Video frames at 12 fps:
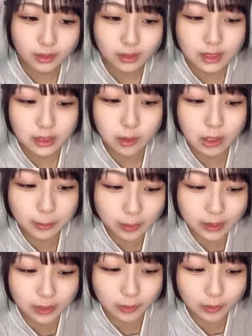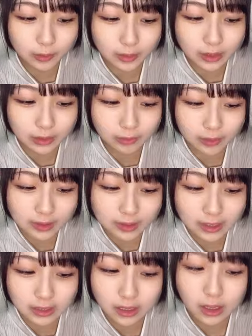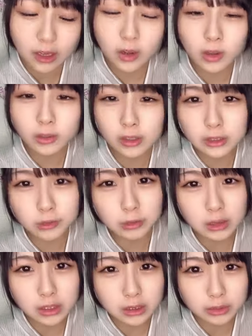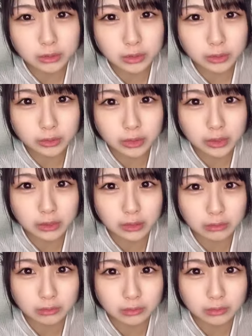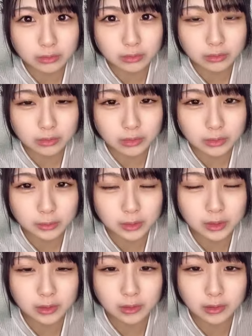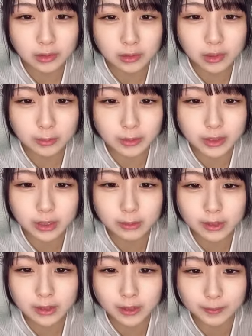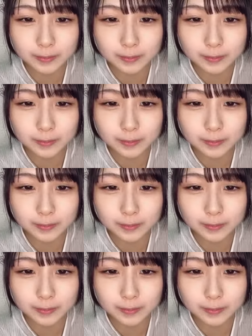じゃあこれ持ってこの時にこれしてって本当は社交ダンス踊る予定だったのでも時間がなくてミスりました